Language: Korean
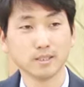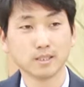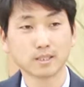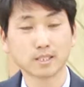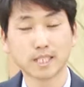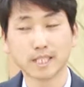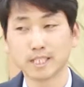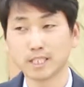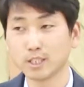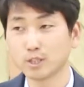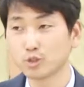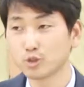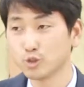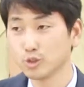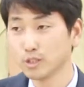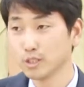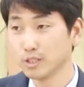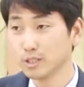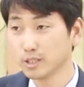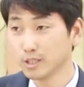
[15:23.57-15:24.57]
자기
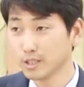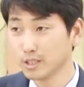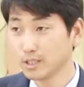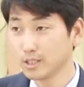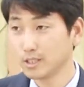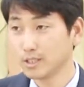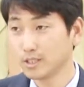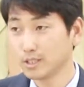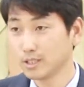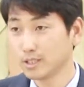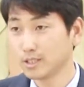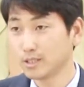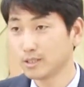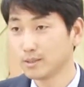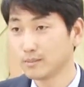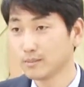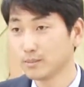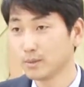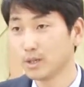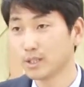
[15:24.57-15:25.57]
주인을
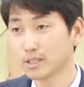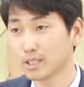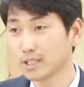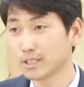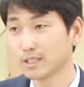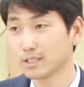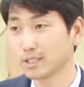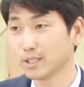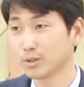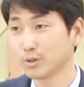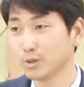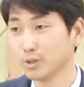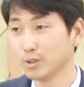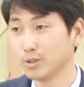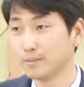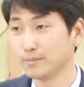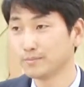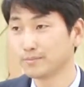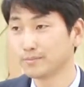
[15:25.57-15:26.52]
뭐 하지 않는다고요?